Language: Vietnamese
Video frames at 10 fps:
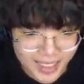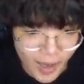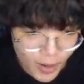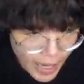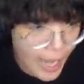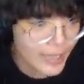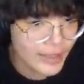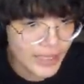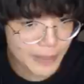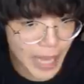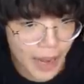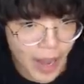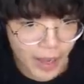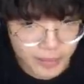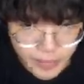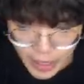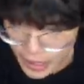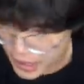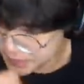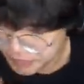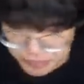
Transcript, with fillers: Ok tiếp theo nè à,